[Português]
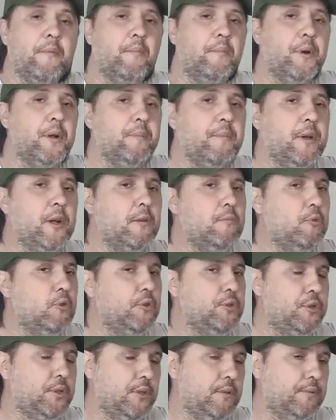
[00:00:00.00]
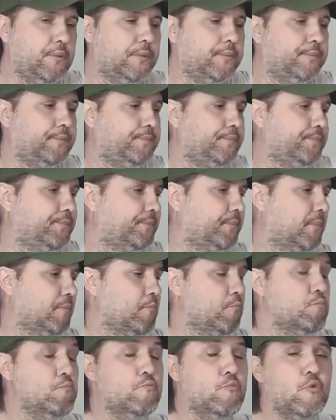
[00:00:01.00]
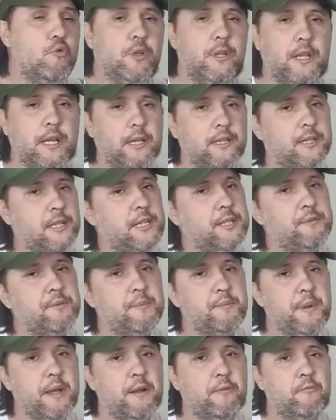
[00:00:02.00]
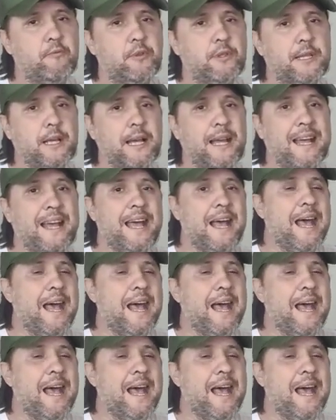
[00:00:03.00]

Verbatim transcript: Primeiro motivo, muita gente me pergunta